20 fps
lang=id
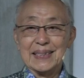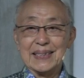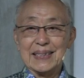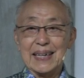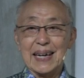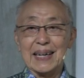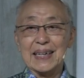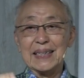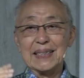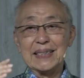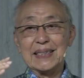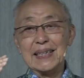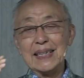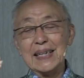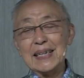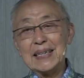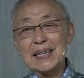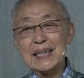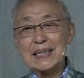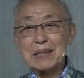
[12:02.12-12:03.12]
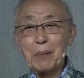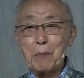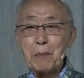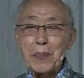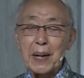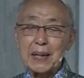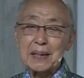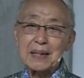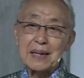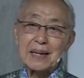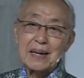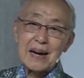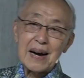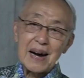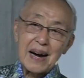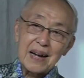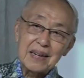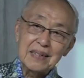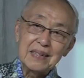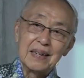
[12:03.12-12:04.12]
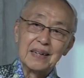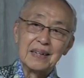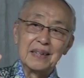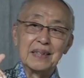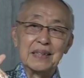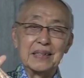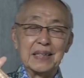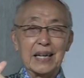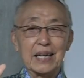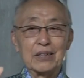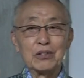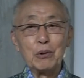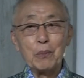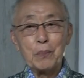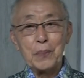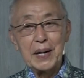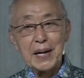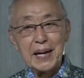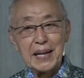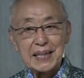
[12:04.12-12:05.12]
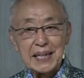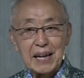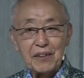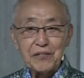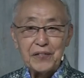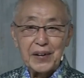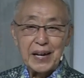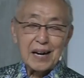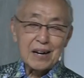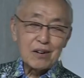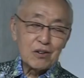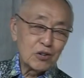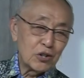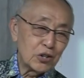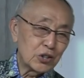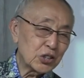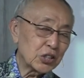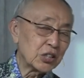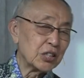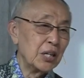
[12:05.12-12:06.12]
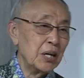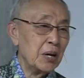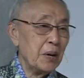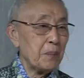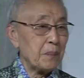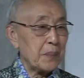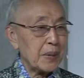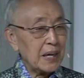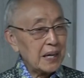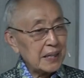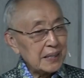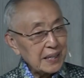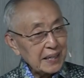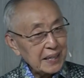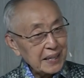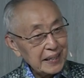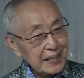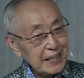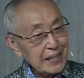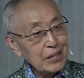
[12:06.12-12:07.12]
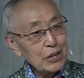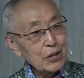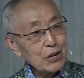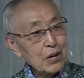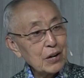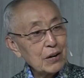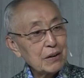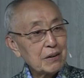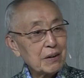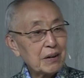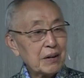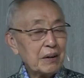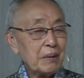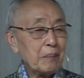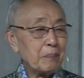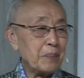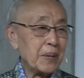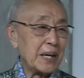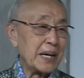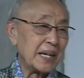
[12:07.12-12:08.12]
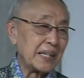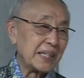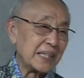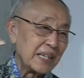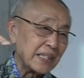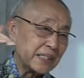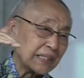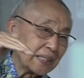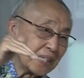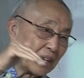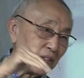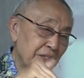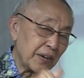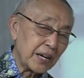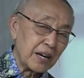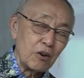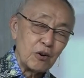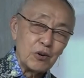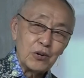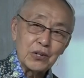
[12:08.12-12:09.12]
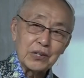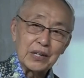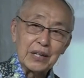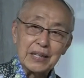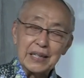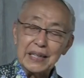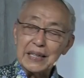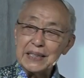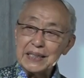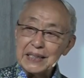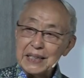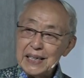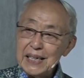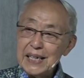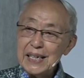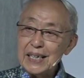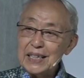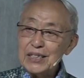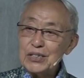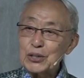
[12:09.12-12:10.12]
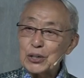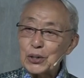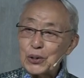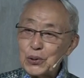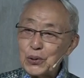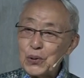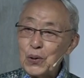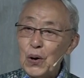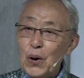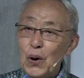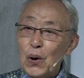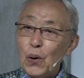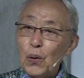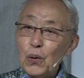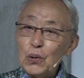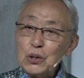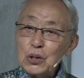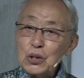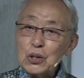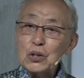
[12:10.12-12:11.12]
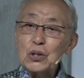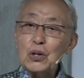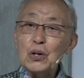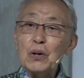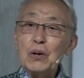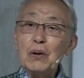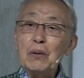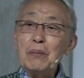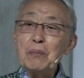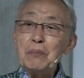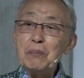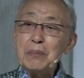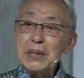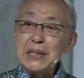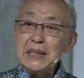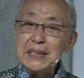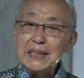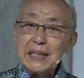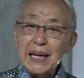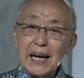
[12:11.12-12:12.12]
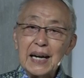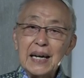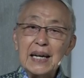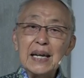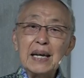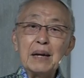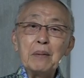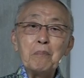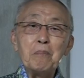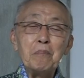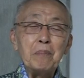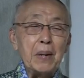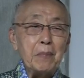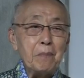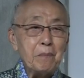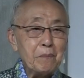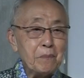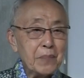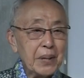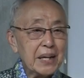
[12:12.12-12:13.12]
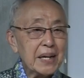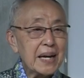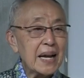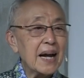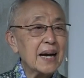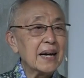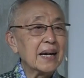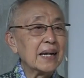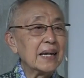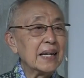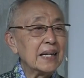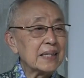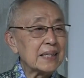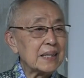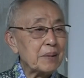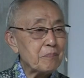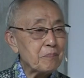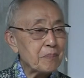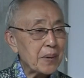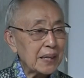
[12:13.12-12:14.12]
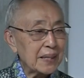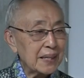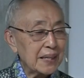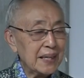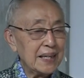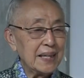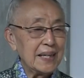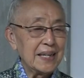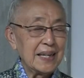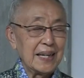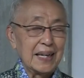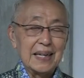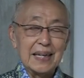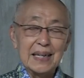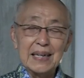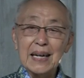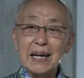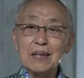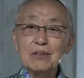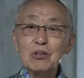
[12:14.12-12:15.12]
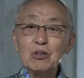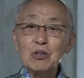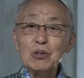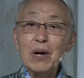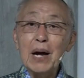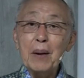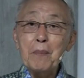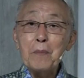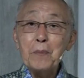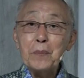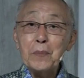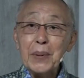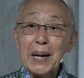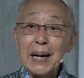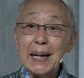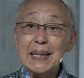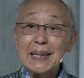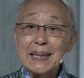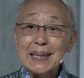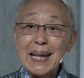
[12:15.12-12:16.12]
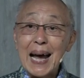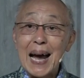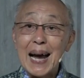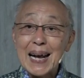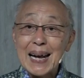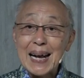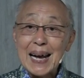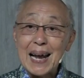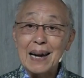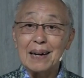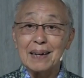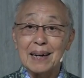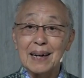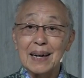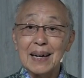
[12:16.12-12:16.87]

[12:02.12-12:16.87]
Dan di sini ditempatkan yaitu Pendeta Vianus, Pendeta Gideon, Pendeta Stephen Luke di sini suku untuk menjadi pimpinan di tempat ini dan Tuhan perintahkan